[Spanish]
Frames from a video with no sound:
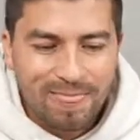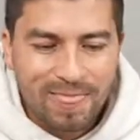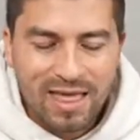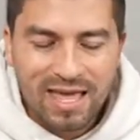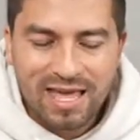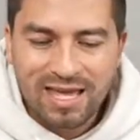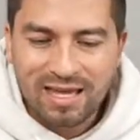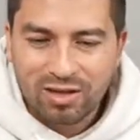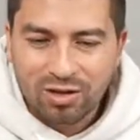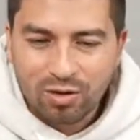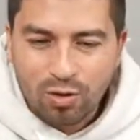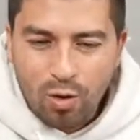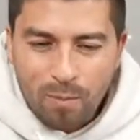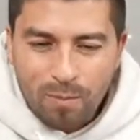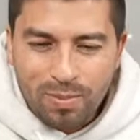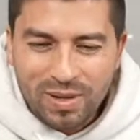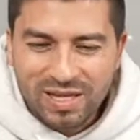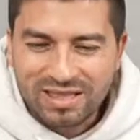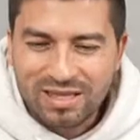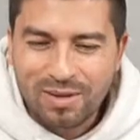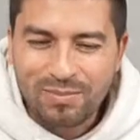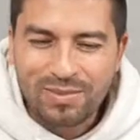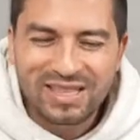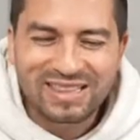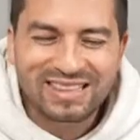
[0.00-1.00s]
eh,
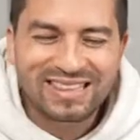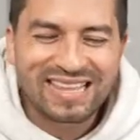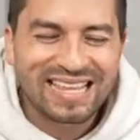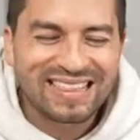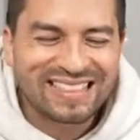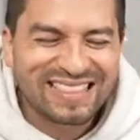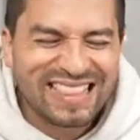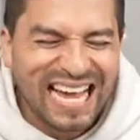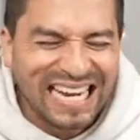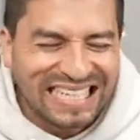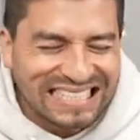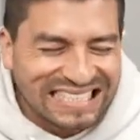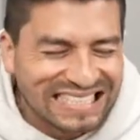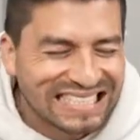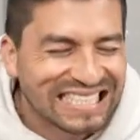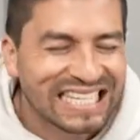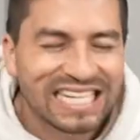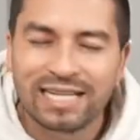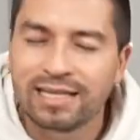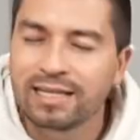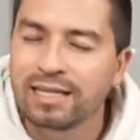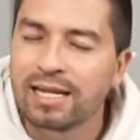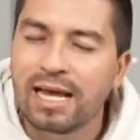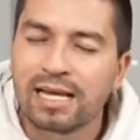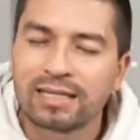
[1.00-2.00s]
completamente
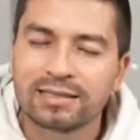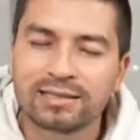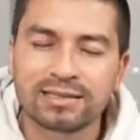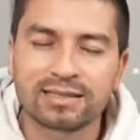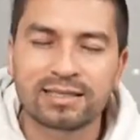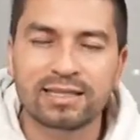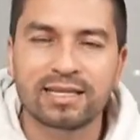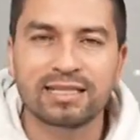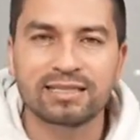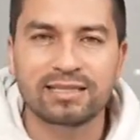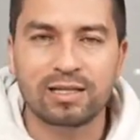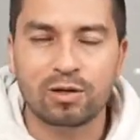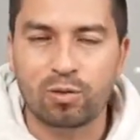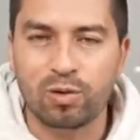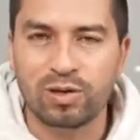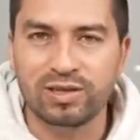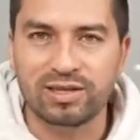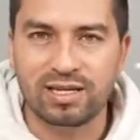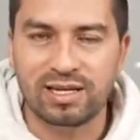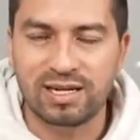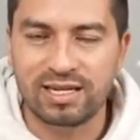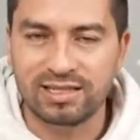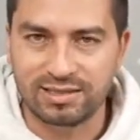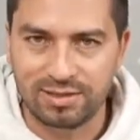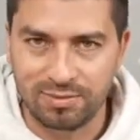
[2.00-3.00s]
dañinas que se
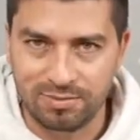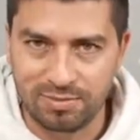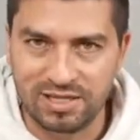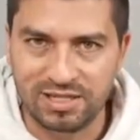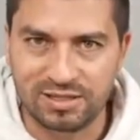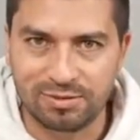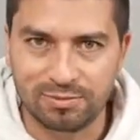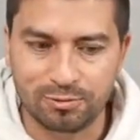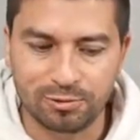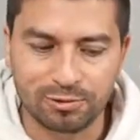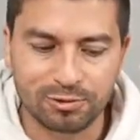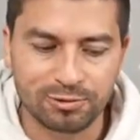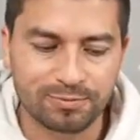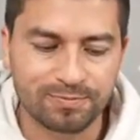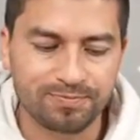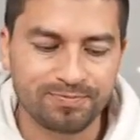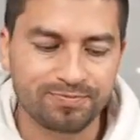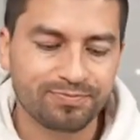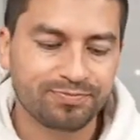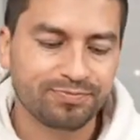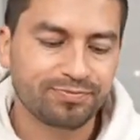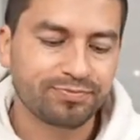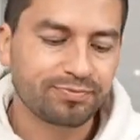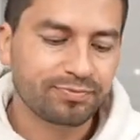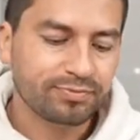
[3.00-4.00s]
cuentan a sí mismos.
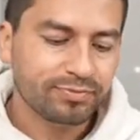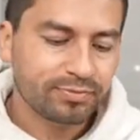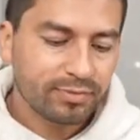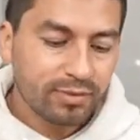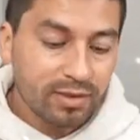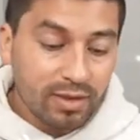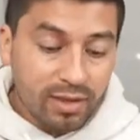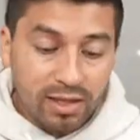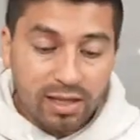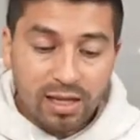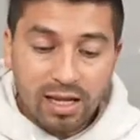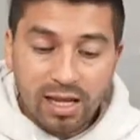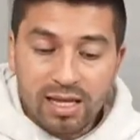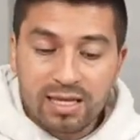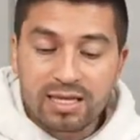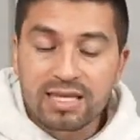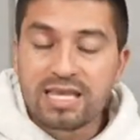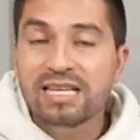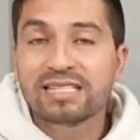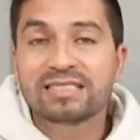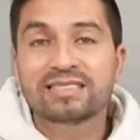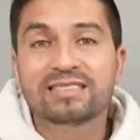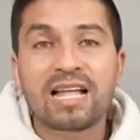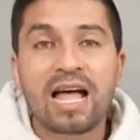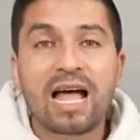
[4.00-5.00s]

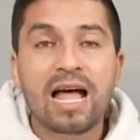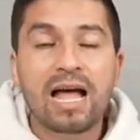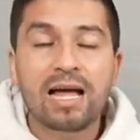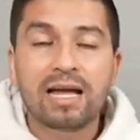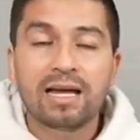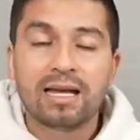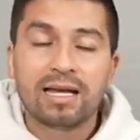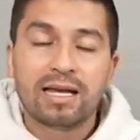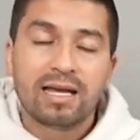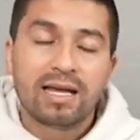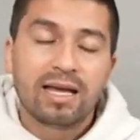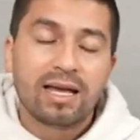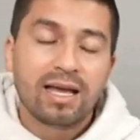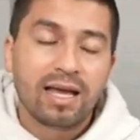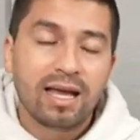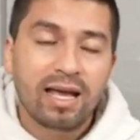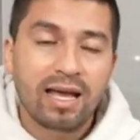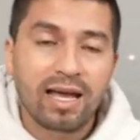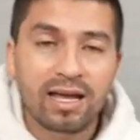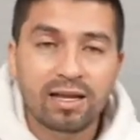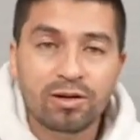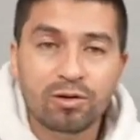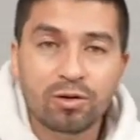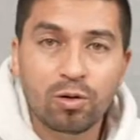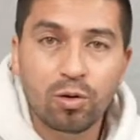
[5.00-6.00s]
Y está
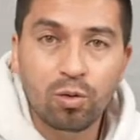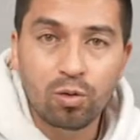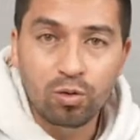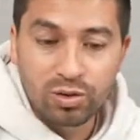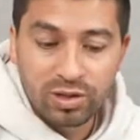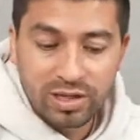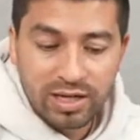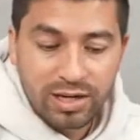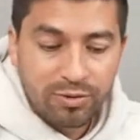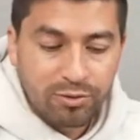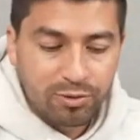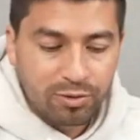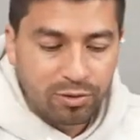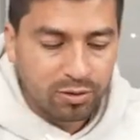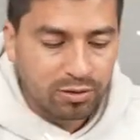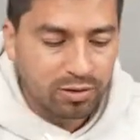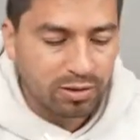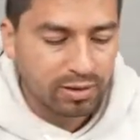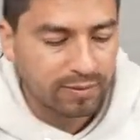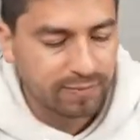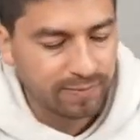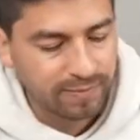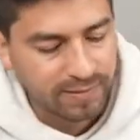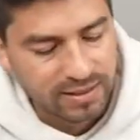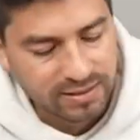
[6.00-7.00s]
en un
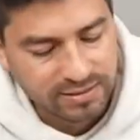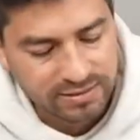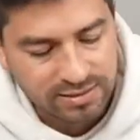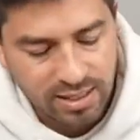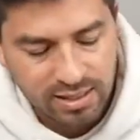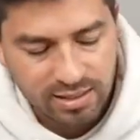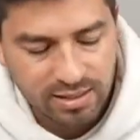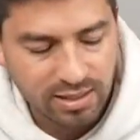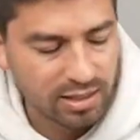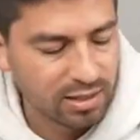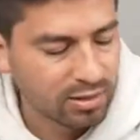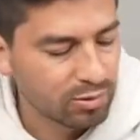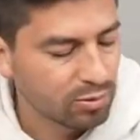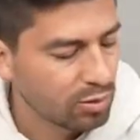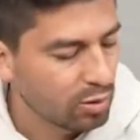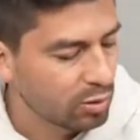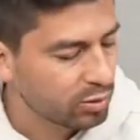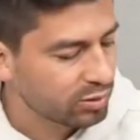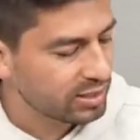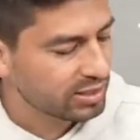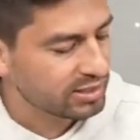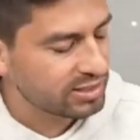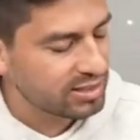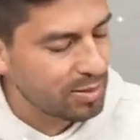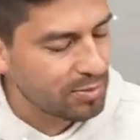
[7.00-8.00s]
libro que está en el
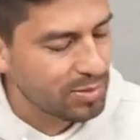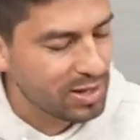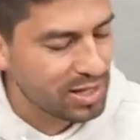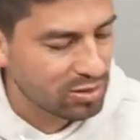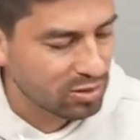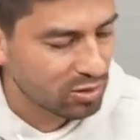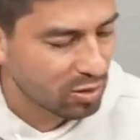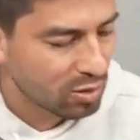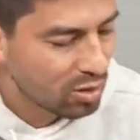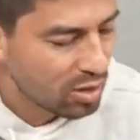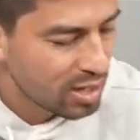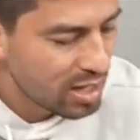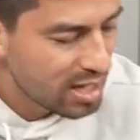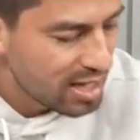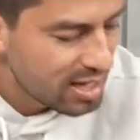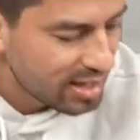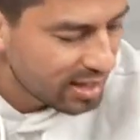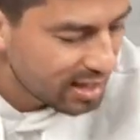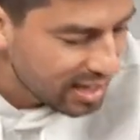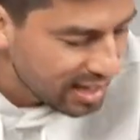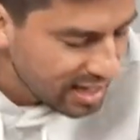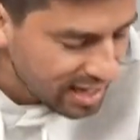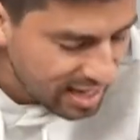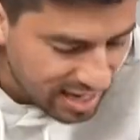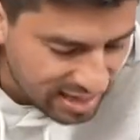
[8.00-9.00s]
Nuevo Testamento,
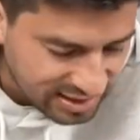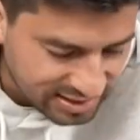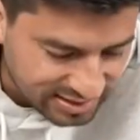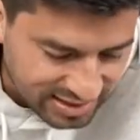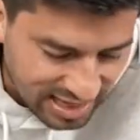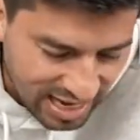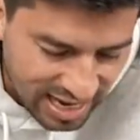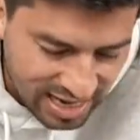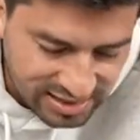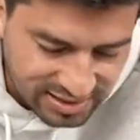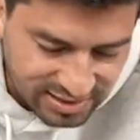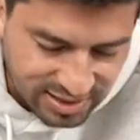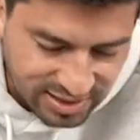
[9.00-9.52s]
que está en